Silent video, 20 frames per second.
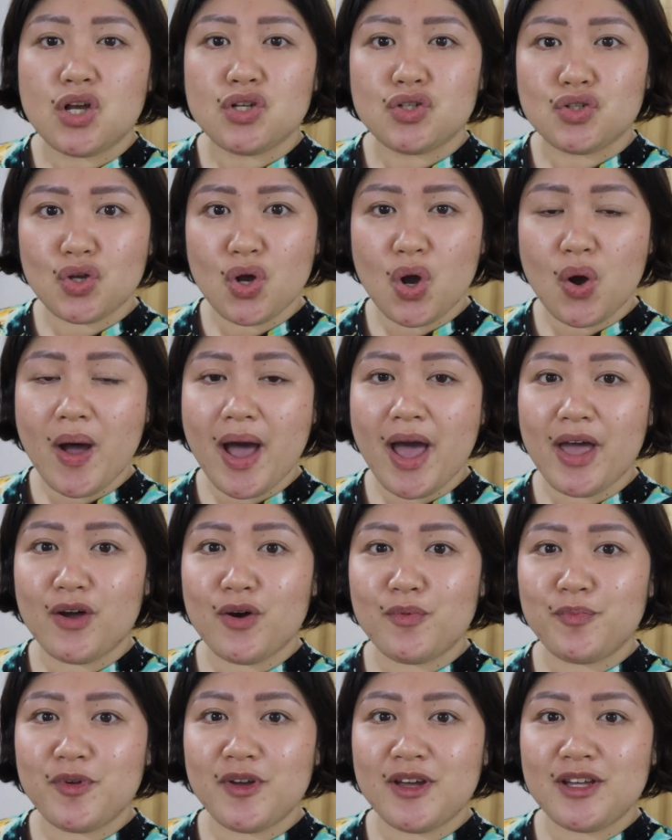So, I
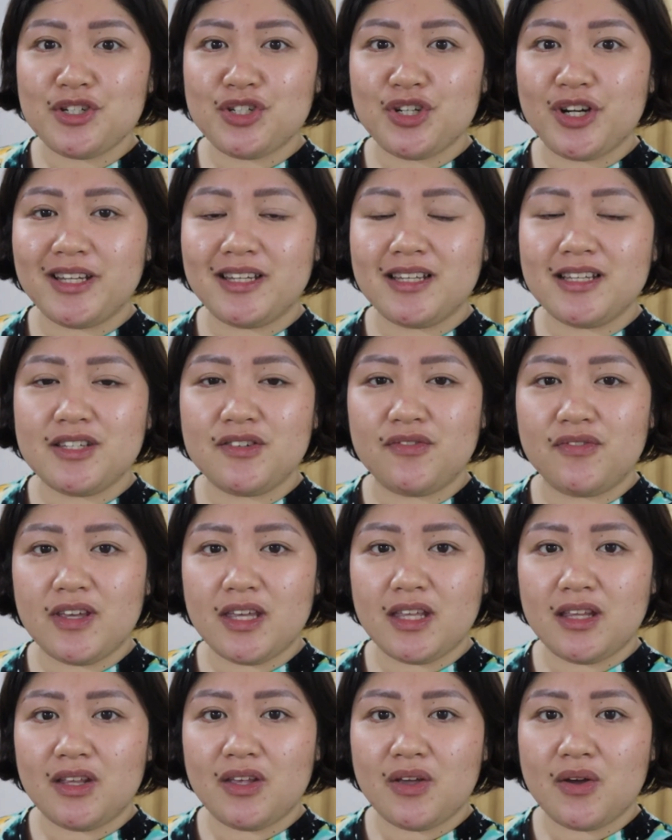hope you enjoyed this
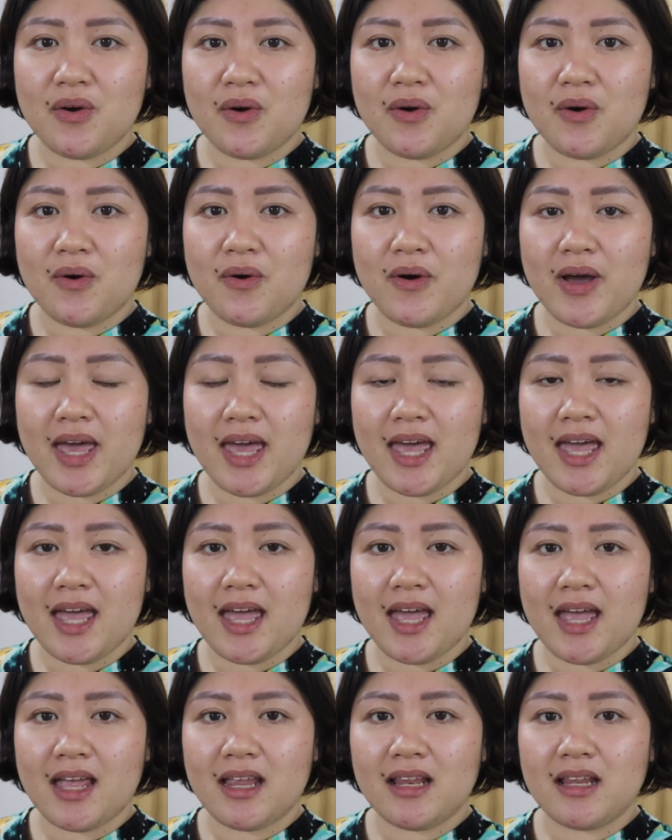video.
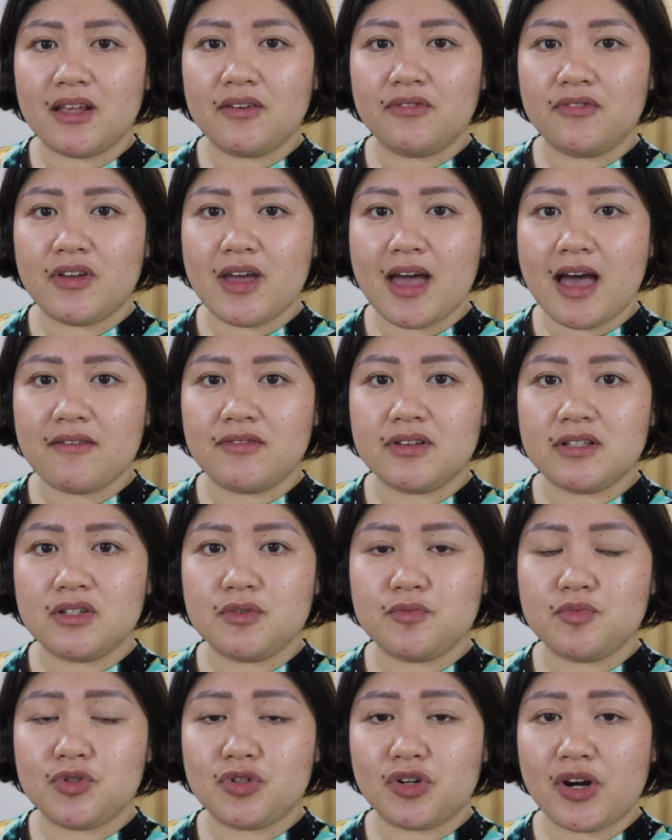And if you haven't
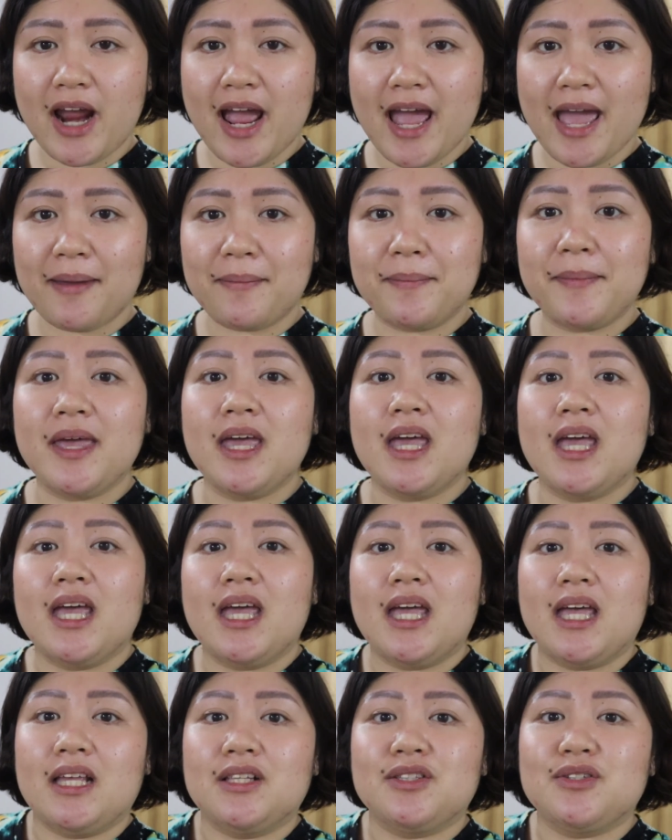subscribed
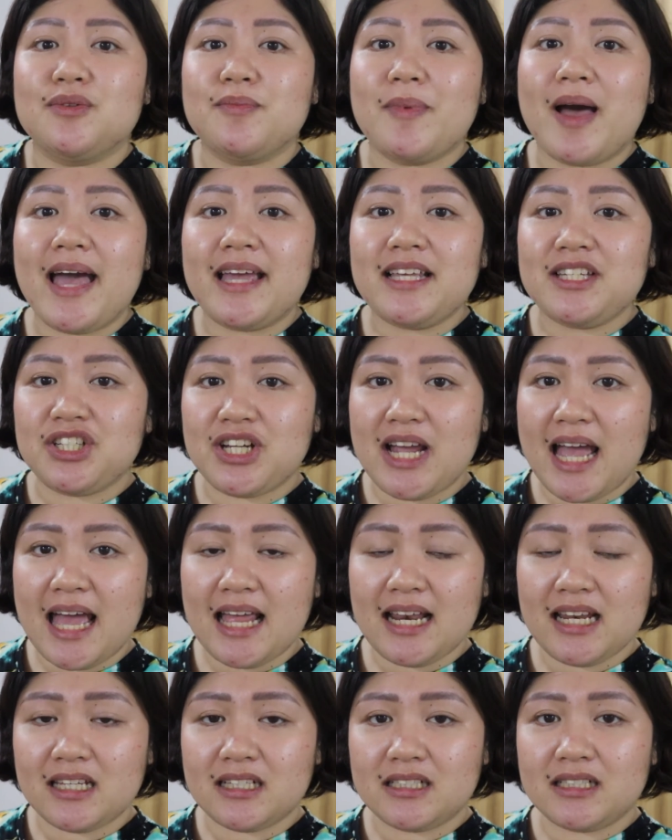to my
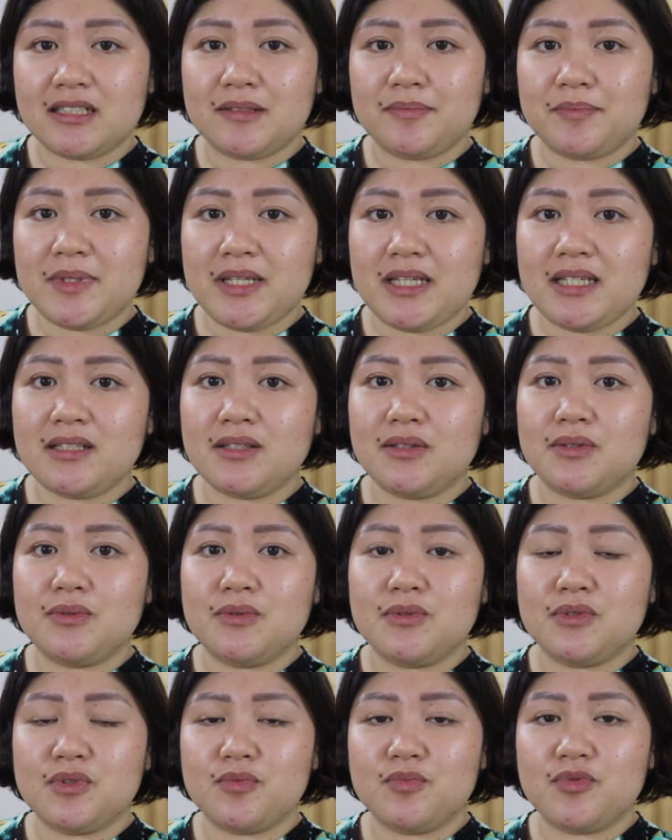channel, please
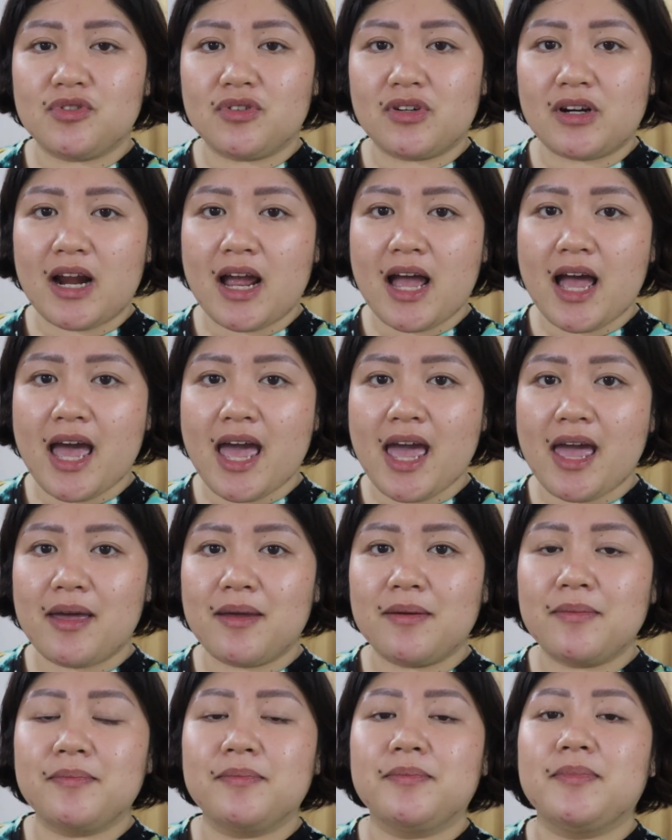do
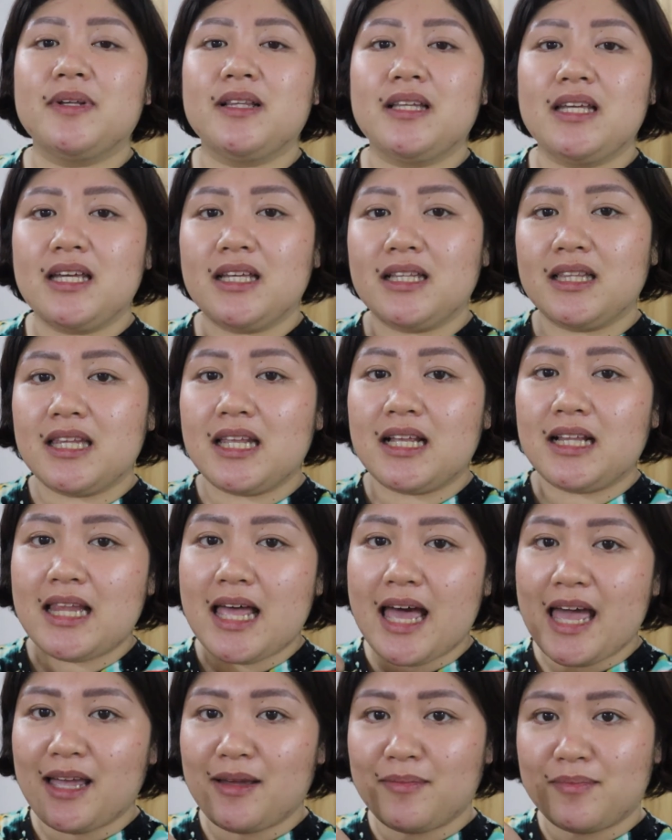subscribe. Click the
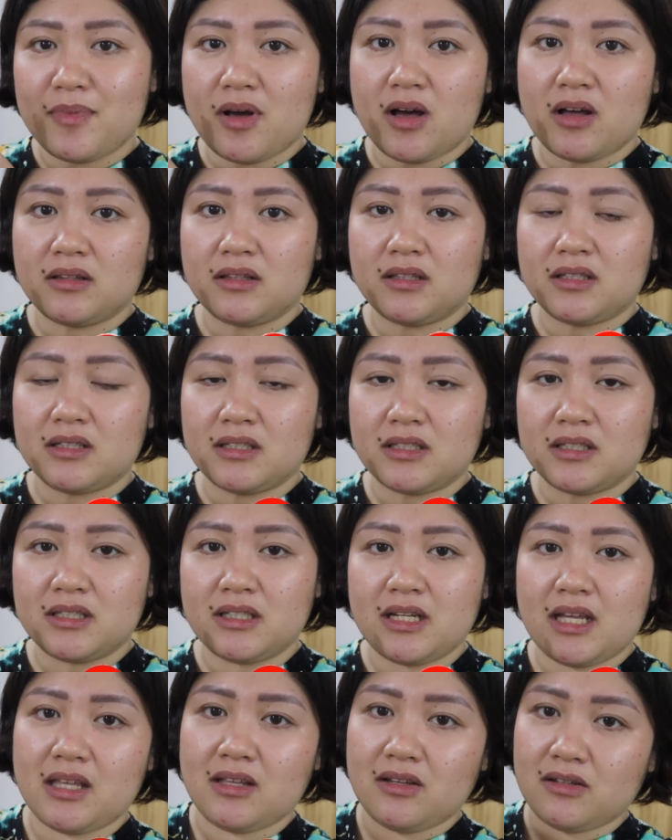like
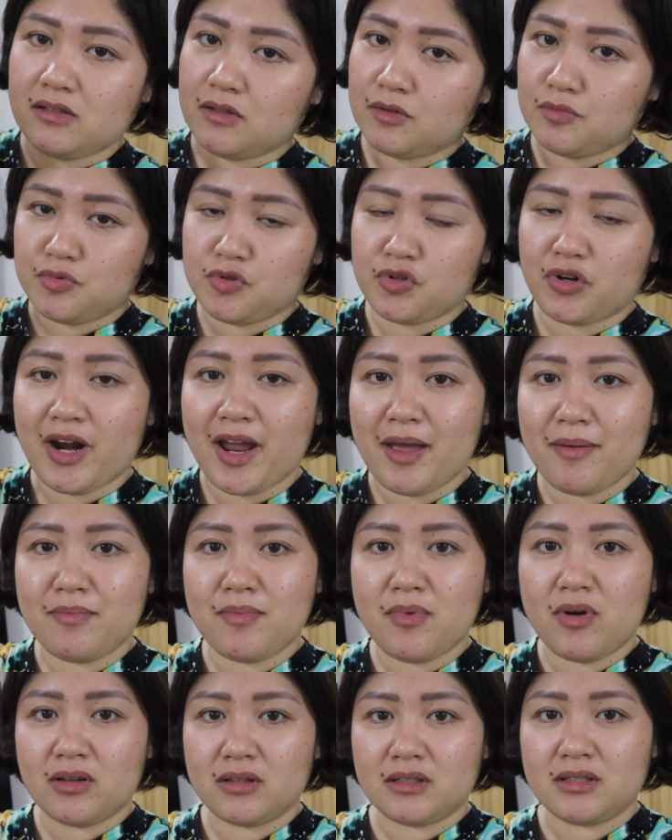button and yung subscribe
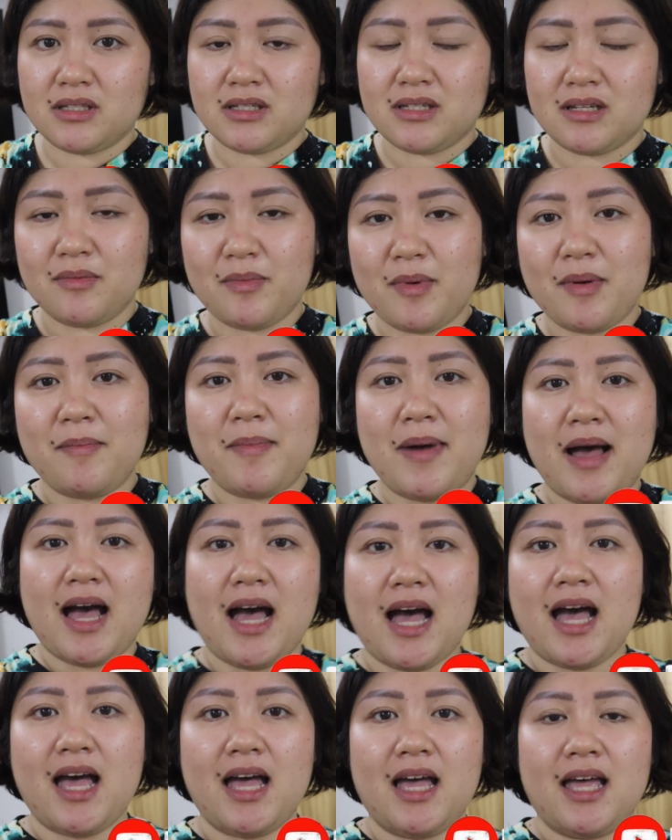button sa
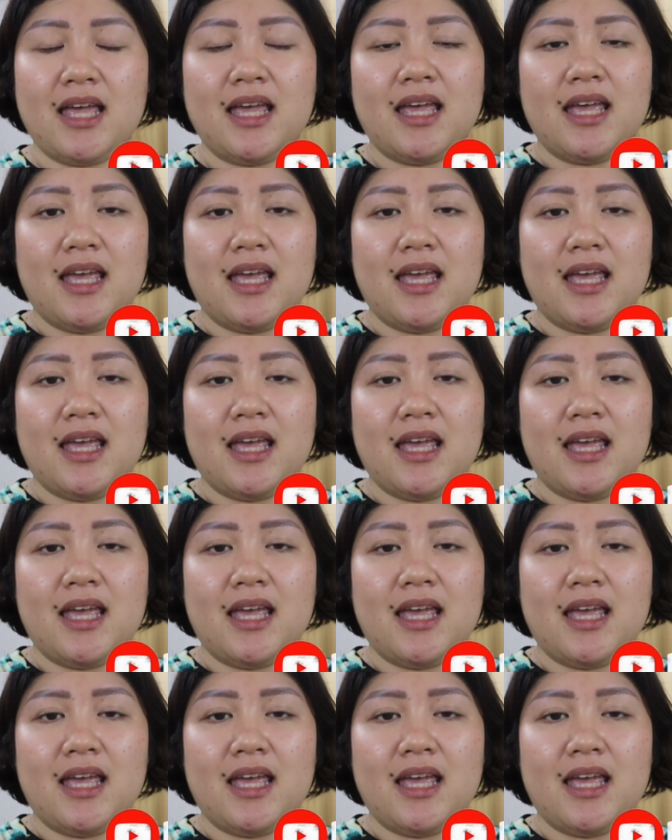baba.